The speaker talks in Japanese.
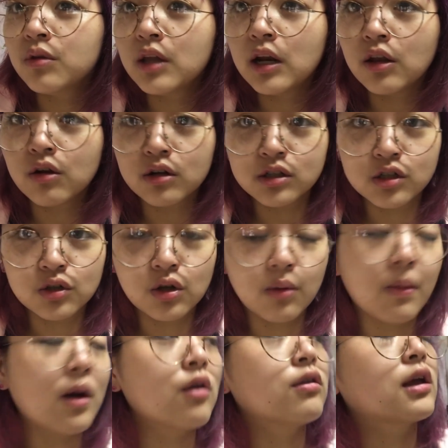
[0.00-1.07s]
んだりとかする時
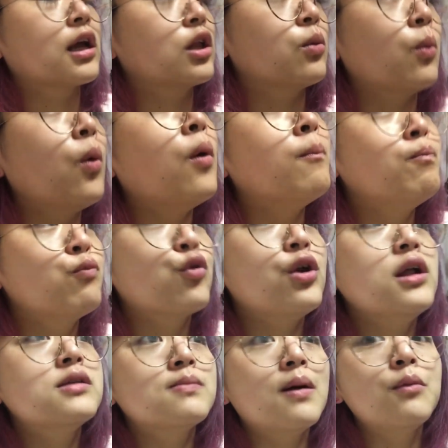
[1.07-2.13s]
もあるんだけども、と
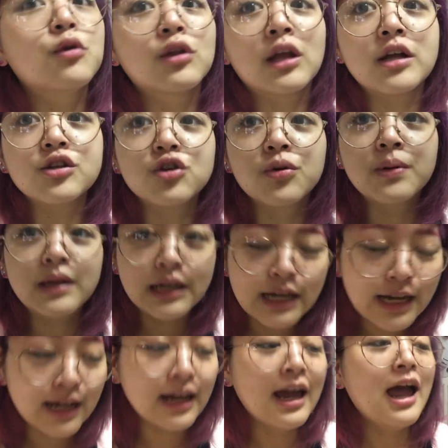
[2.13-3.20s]
りあえずマムの誕生日
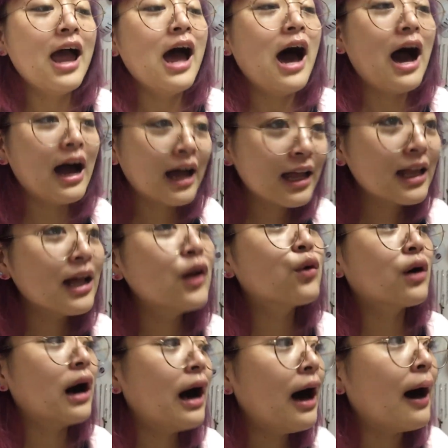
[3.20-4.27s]
にあげた
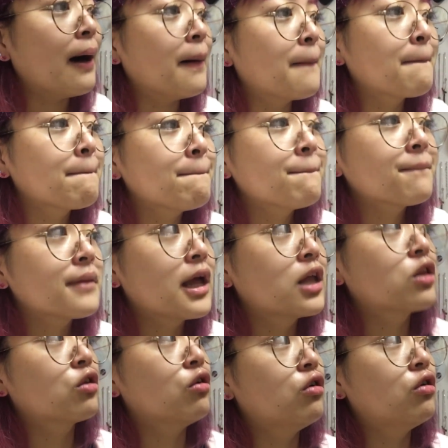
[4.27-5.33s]
のが、えっ
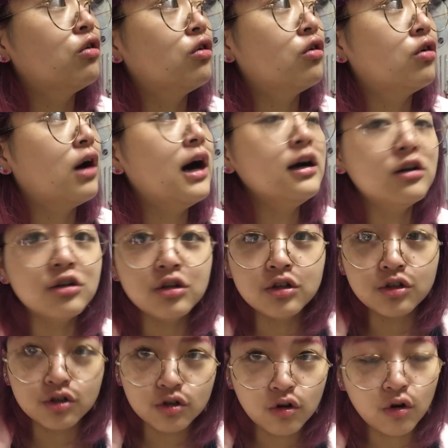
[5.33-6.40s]
と
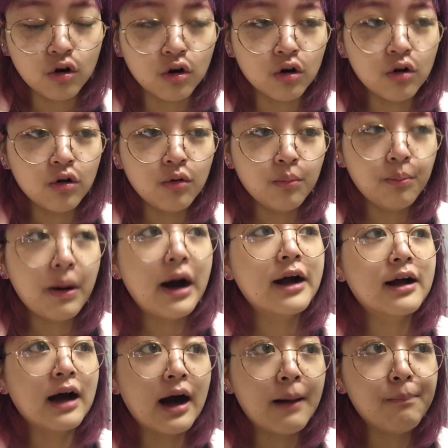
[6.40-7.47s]
アンクルージュの
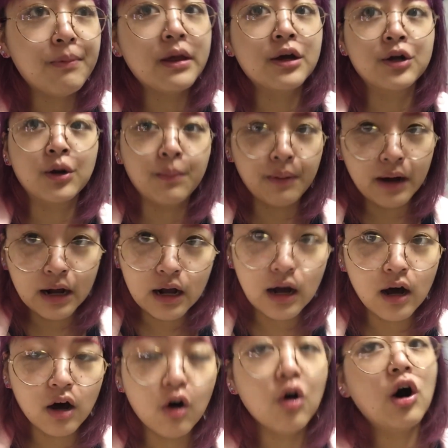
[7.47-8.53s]
パーカー、ピンクの
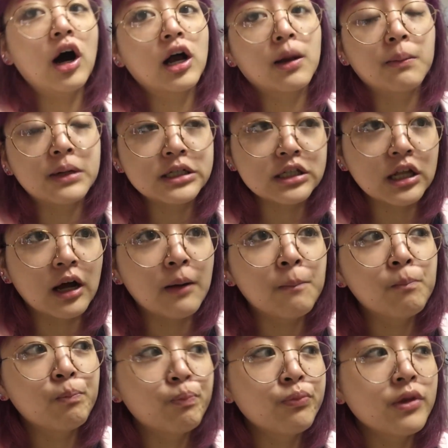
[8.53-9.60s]
パーカーをあげました。
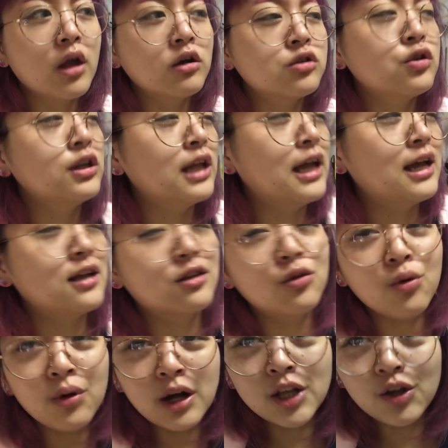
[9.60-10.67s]
いやそれね、
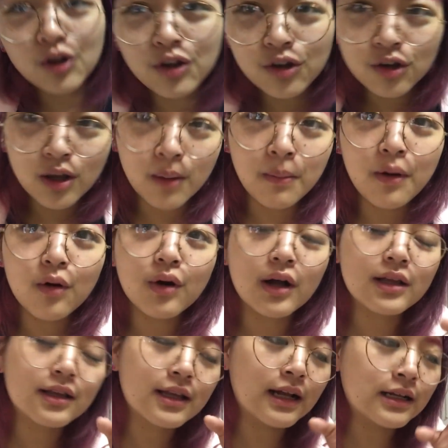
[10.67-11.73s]
動画撮っとけばよ
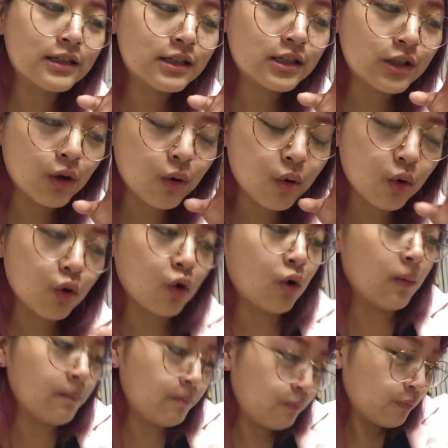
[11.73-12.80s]
かったんですよ。こ
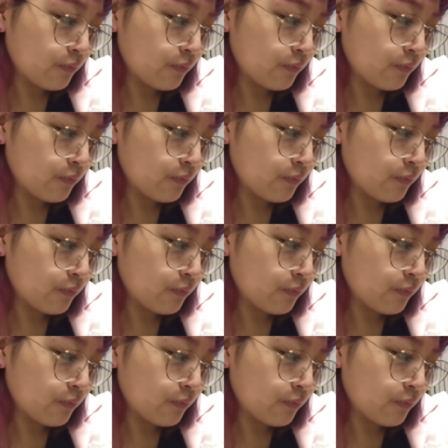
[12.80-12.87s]
の